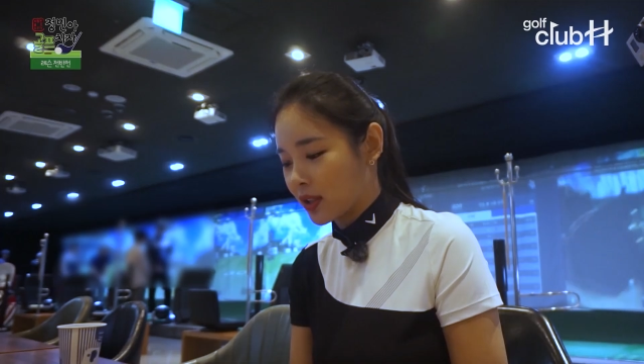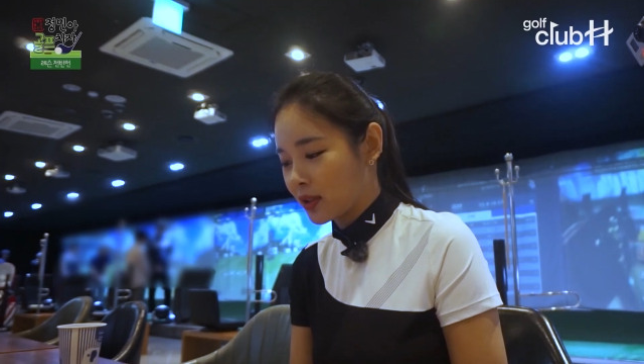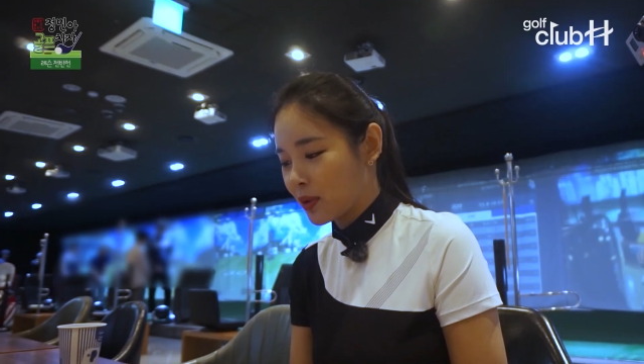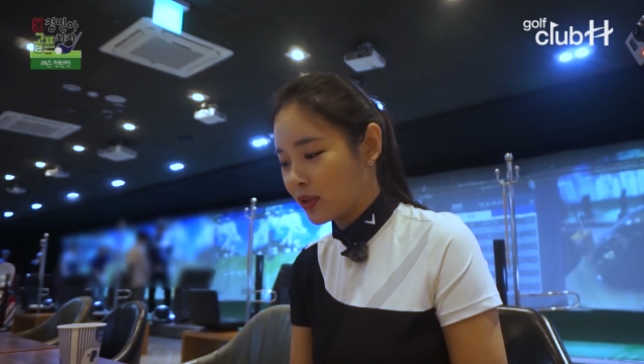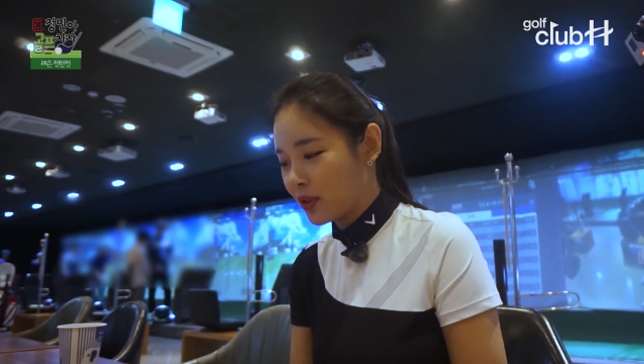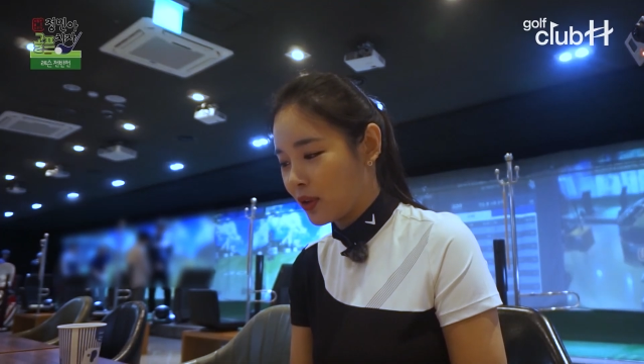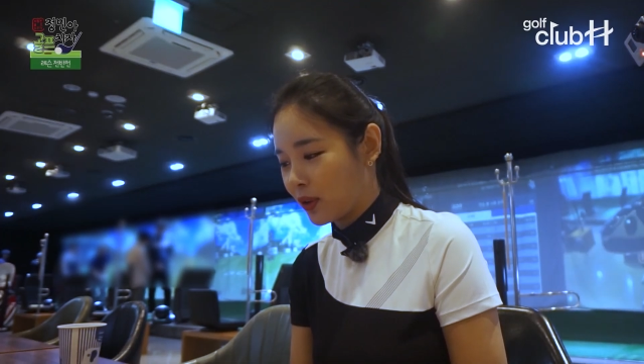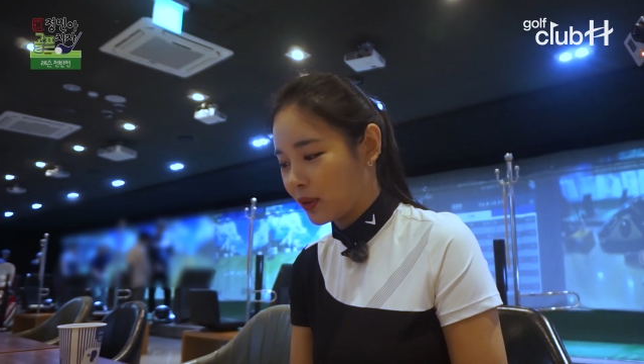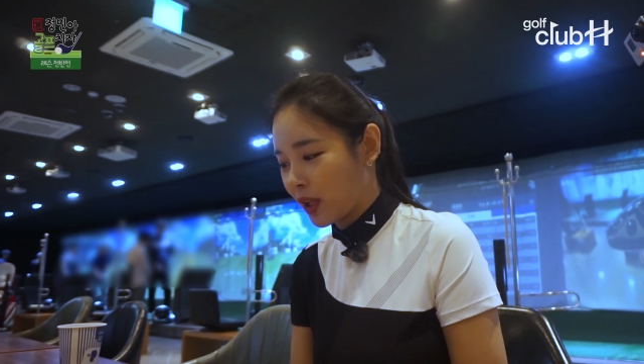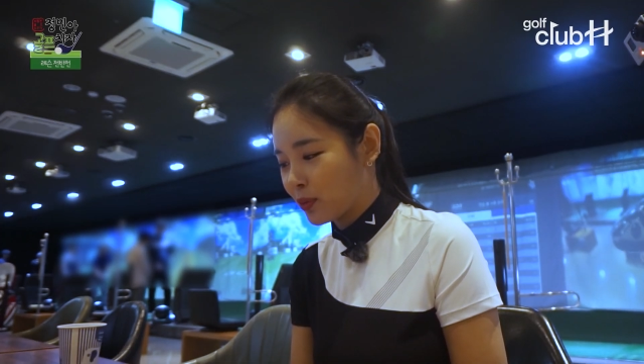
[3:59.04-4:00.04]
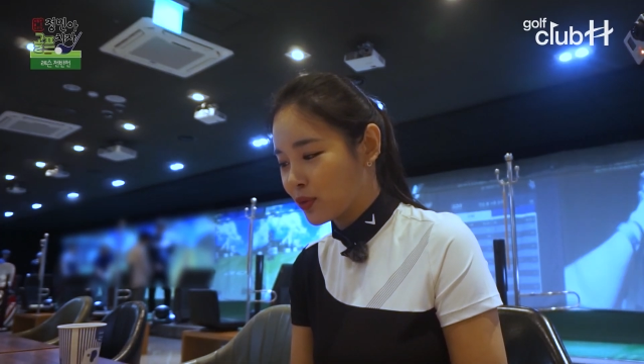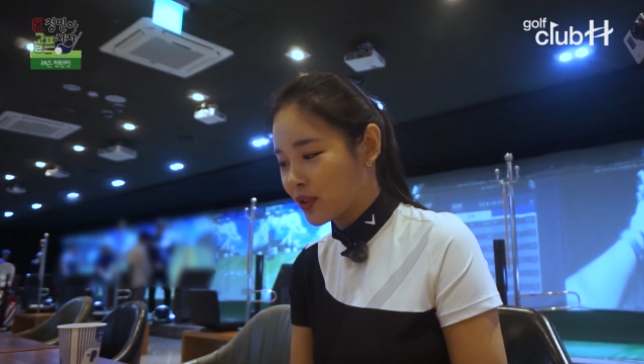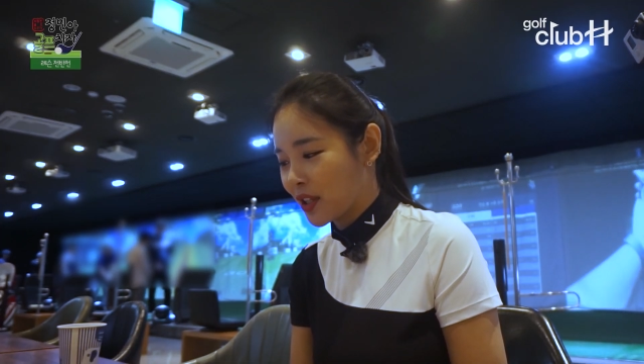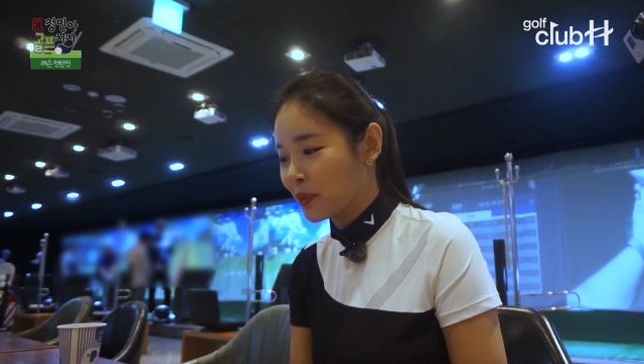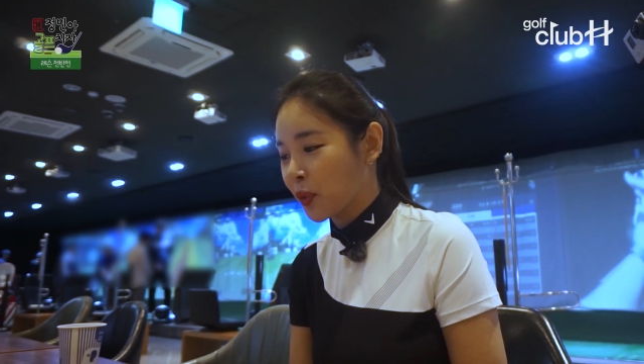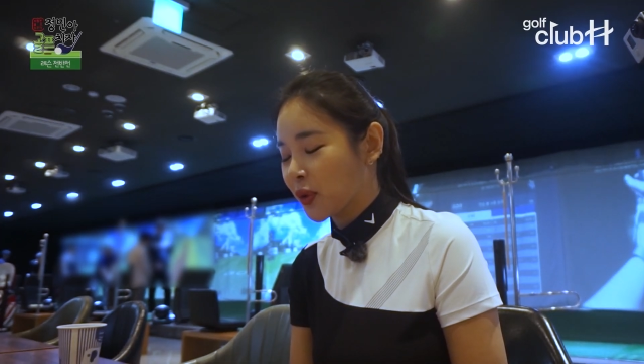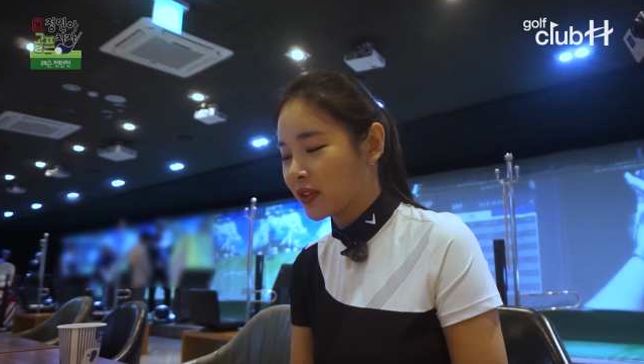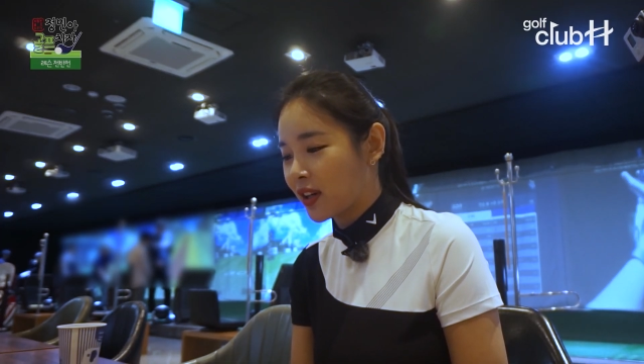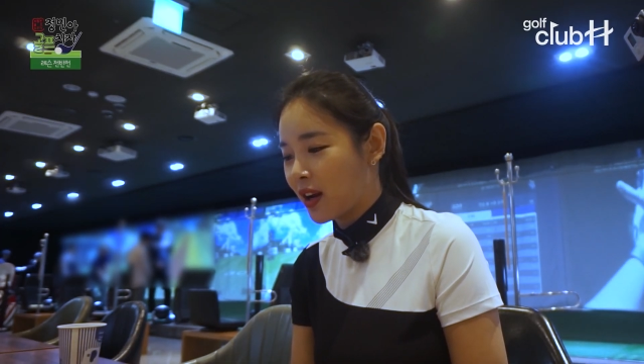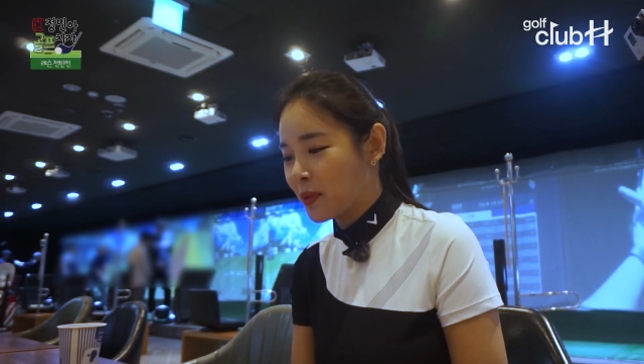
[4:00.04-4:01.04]
쓰면서 내 문제는
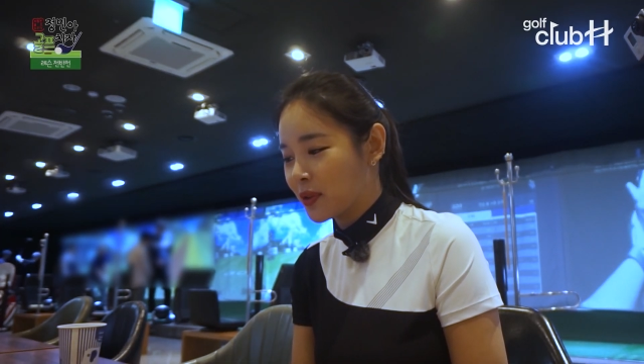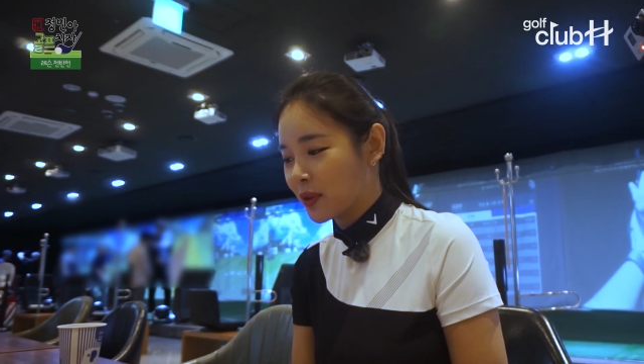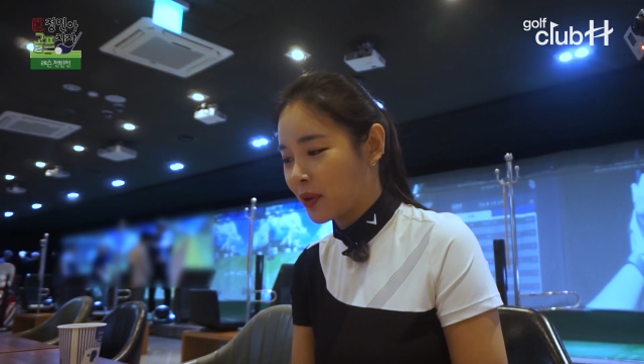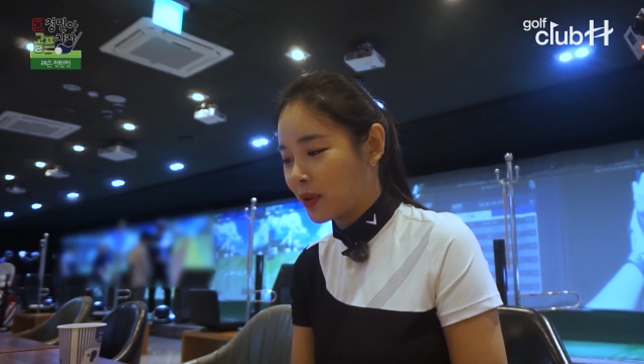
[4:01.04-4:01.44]
뭐였더라 하면서